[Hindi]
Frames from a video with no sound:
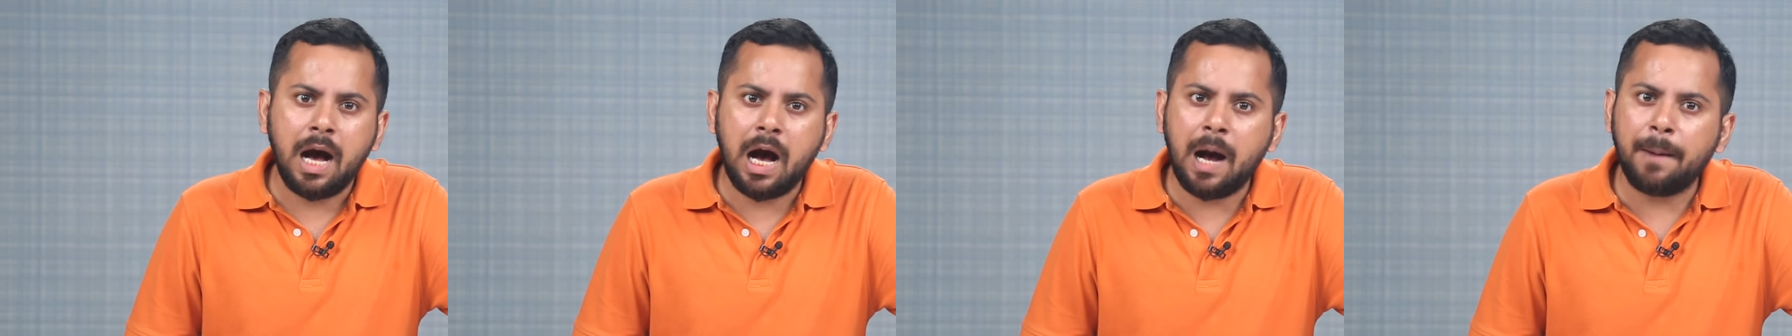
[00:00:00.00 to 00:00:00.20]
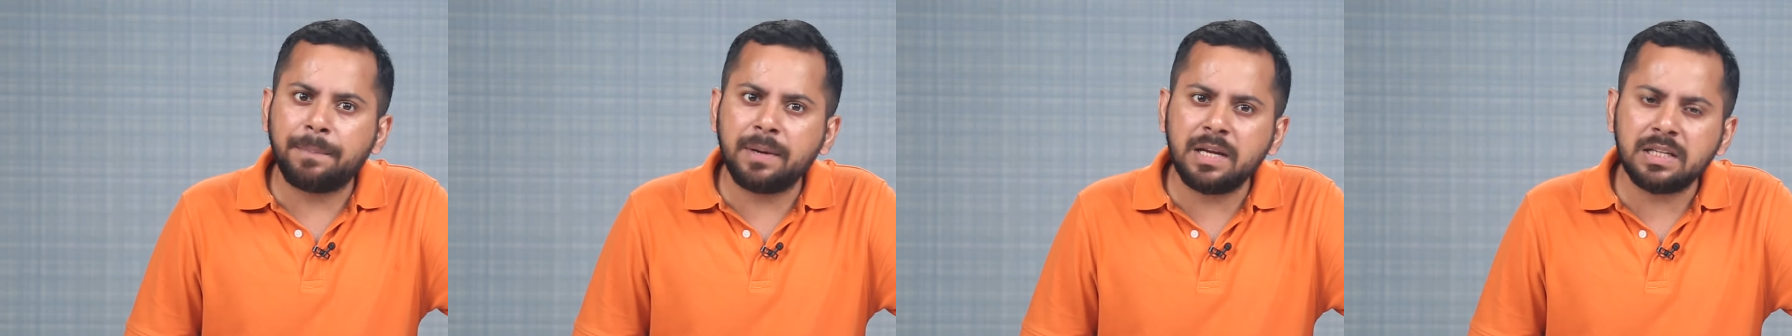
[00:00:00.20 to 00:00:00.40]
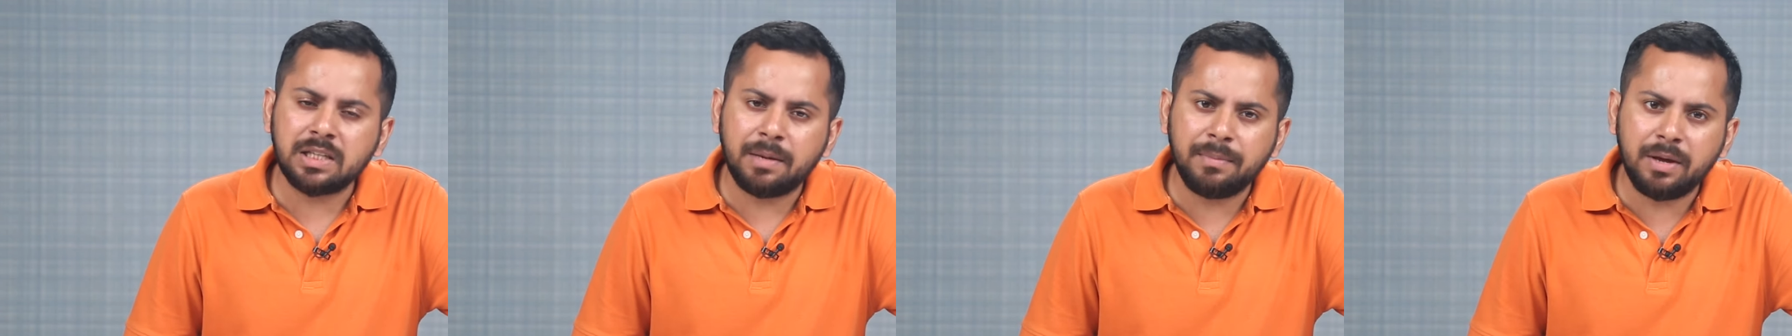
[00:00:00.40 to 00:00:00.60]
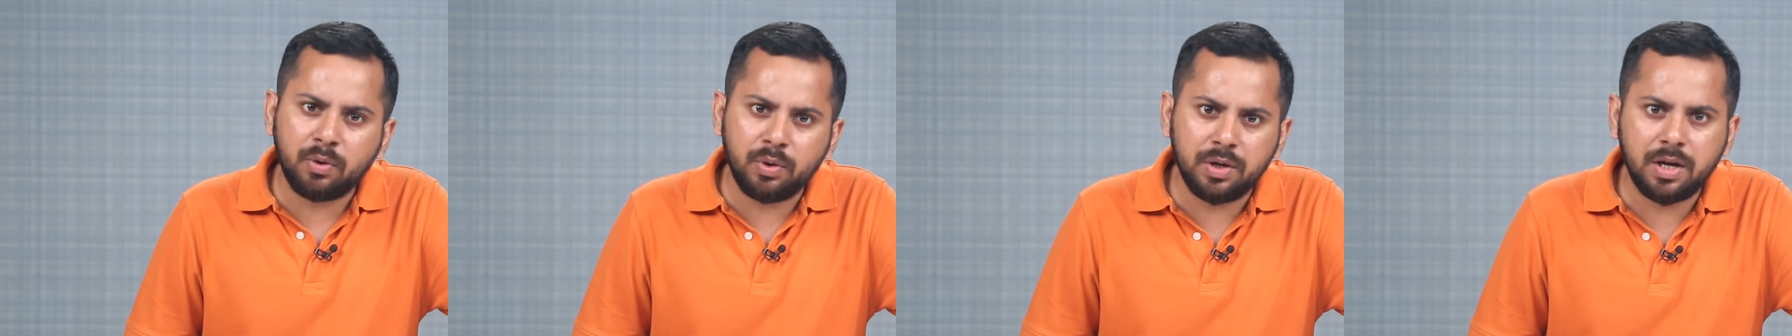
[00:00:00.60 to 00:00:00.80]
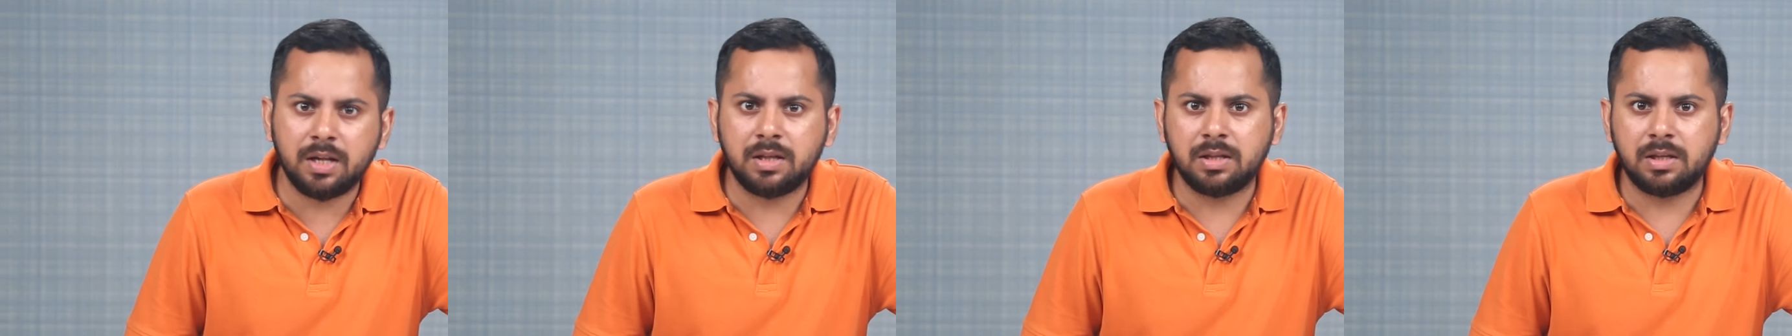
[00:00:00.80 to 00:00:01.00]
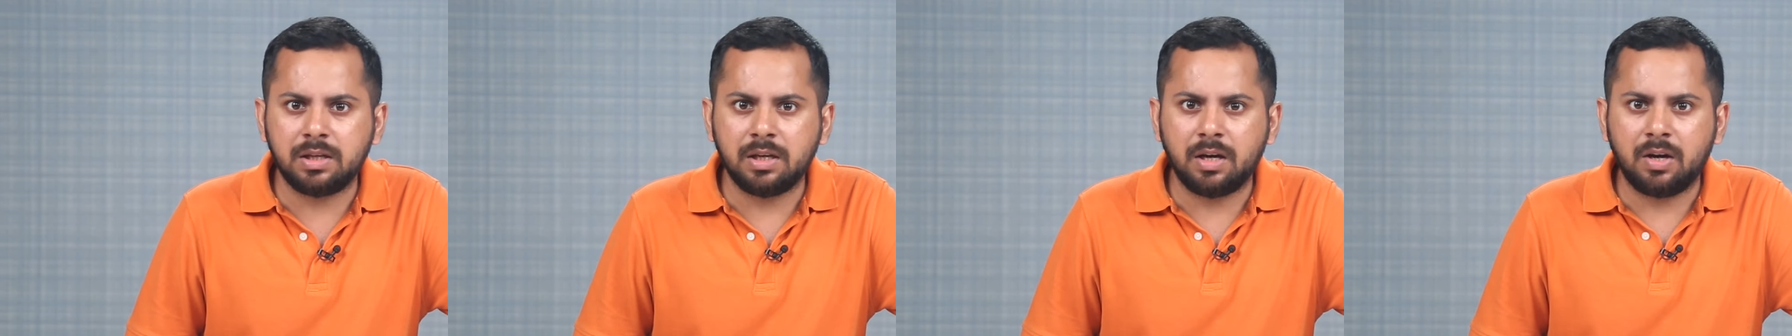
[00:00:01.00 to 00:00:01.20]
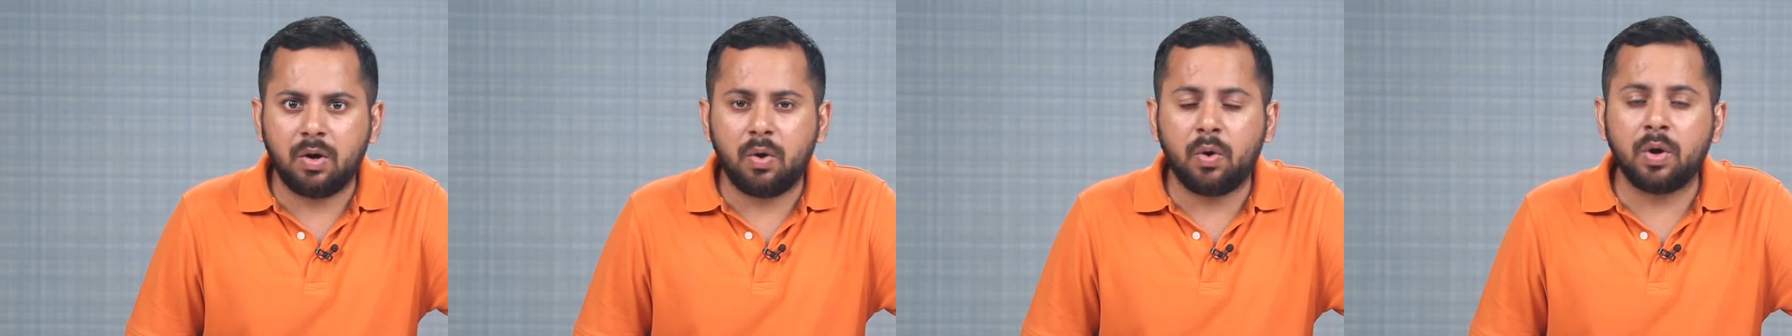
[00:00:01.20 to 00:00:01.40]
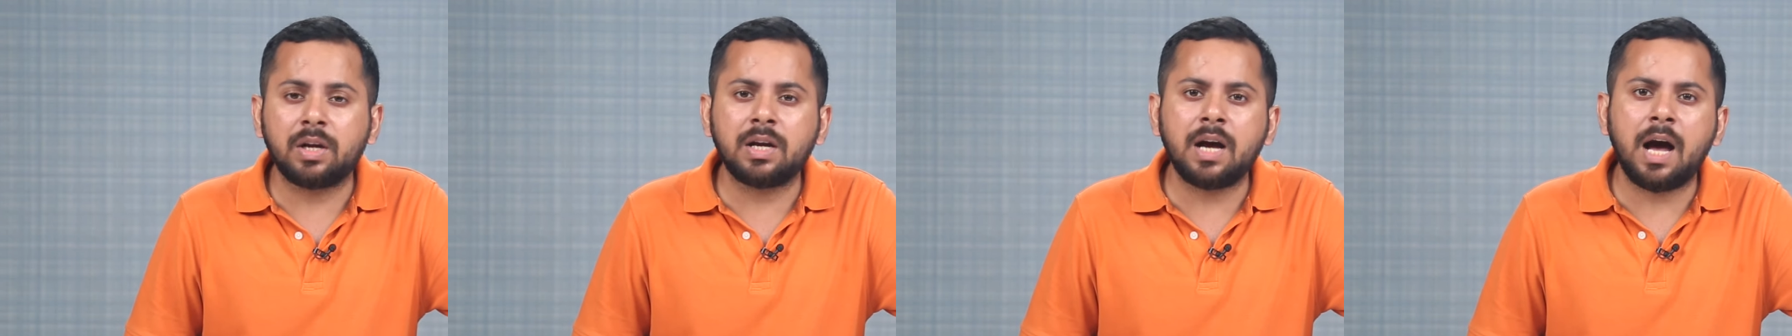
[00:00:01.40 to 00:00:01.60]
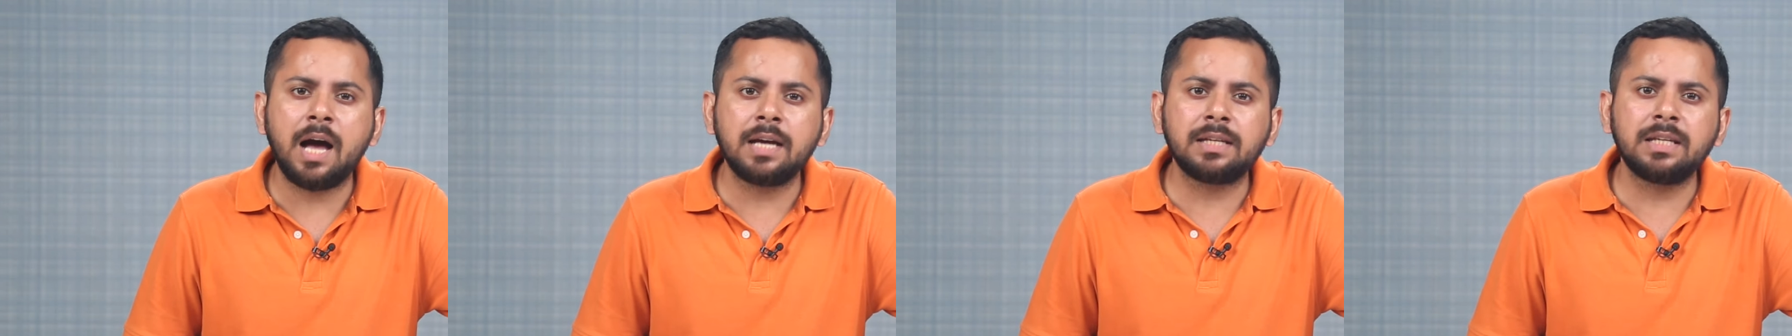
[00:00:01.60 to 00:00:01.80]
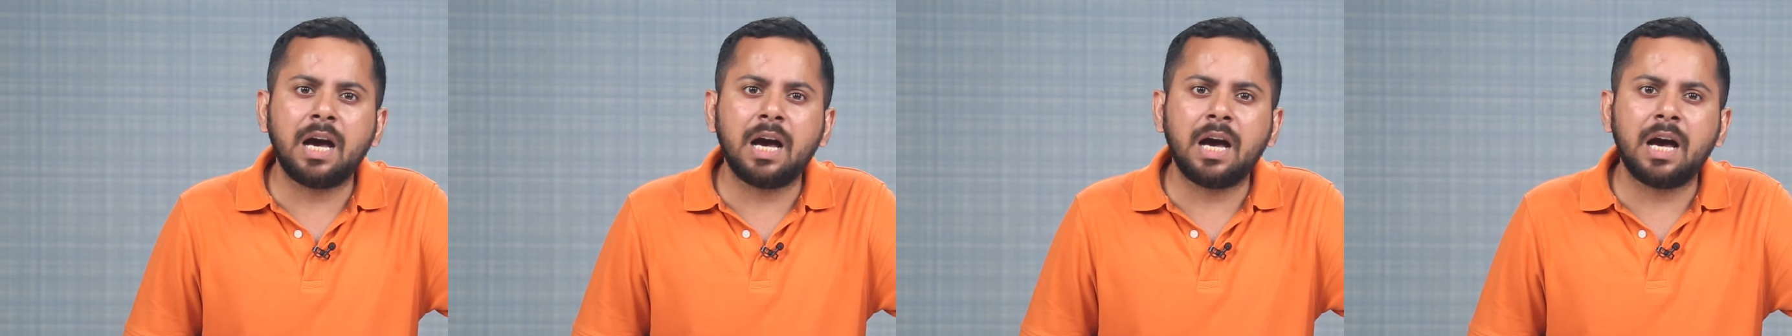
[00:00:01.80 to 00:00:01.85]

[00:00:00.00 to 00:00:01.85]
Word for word: अपने समय को याद किया और कहा